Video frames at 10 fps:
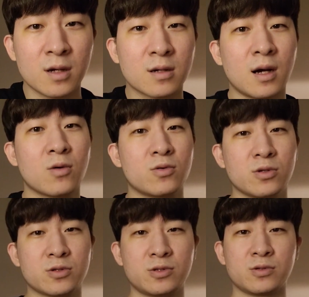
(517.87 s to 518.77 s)
韓国
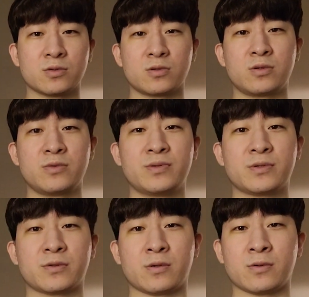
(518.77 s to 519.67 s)
の 軍, 軍
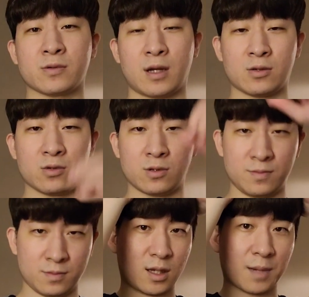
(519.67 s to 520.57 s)
服とあの、
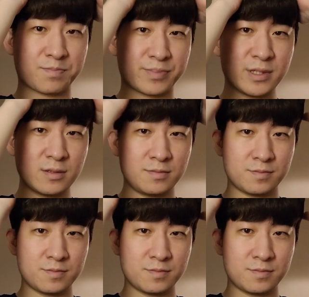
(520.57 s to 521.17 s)
キャップ